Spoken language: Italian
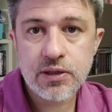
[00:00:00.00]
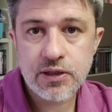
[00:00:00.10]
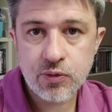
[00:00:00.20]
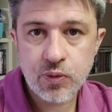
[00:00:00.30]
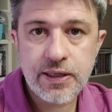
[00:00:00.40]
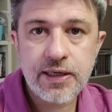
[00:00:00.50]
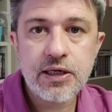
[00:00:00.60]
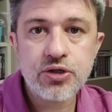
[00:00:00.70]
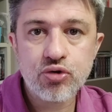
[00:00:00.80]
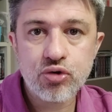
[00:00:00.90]
anche in quel
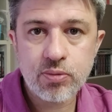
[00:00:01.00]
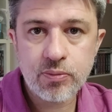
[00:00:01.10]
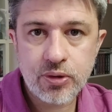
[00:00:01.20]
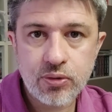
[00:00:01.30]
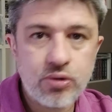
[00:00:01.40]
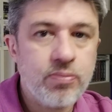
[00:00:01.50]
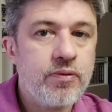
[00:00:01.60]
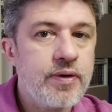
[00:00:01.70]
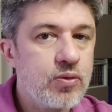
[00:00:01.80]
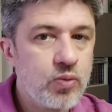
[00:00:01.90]
caso dopo un periodo di
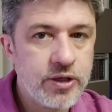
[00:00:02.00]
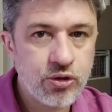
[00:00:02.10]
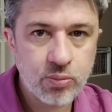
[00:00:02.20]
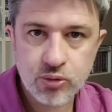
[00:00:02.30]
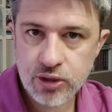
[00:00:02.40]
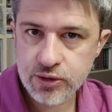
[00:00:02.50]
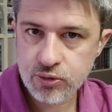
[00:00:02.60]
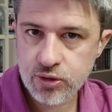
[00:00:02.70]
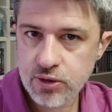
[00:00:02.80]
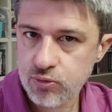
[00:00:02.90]
prova gratuito potrai
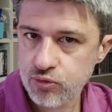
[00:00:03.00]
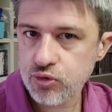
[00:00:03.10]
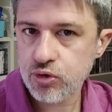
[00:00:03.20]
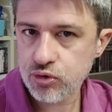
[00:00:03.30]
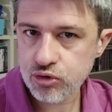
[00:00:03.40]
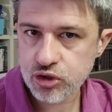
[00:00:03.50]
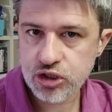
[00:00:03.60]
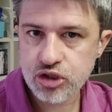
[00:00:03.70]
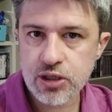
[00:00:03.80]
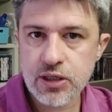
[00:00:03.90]
ottenere uno sconto se
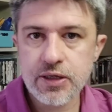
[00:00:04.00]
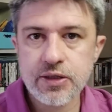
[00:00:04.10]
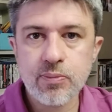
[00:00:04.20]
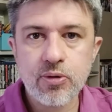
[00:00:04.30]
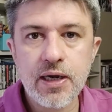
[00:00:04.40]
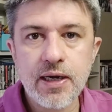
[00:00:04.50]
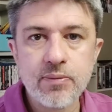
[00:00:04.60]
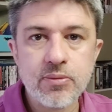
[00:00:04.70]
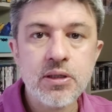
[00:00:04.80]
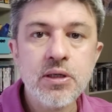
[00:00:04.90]
sei già cliente
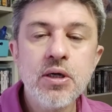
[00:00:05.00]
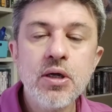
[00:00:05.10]
Prime